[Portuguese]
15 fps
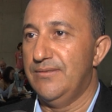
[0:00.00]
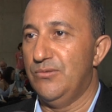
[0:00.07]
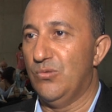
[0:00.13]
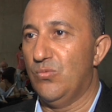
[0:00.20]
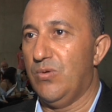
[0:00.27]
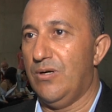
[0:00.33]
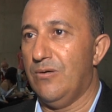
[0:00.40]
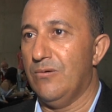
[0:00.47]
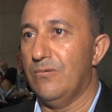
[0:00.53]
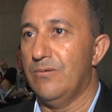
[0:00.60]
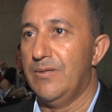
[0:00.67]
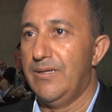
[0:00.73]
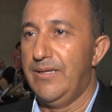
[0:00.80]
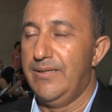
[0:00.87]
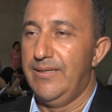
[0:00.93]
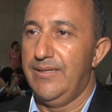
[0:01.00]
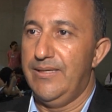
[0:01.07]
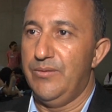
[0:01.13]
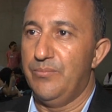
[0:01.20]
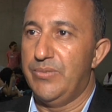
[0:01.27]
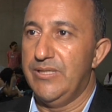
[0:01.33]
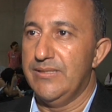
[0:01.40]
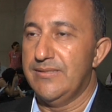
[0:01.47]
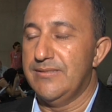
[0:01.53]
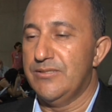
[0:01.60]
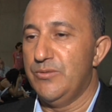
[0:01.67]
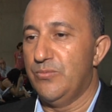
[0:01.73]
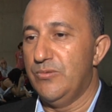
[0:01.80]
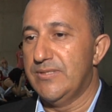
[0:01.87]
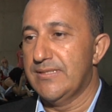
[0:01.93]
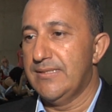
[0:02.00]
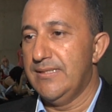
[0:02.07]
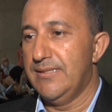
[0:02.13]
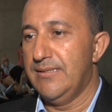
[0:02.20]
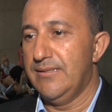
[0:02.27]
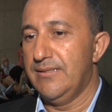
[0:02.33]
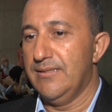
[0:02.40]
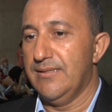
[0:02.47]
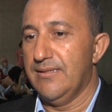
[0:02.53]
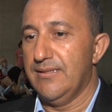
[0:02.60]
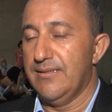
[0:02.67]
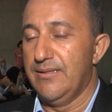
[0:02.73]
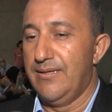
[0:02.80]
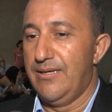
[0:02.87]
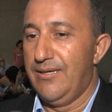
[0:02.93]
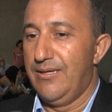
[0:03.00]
no qual empresas tipo Scania,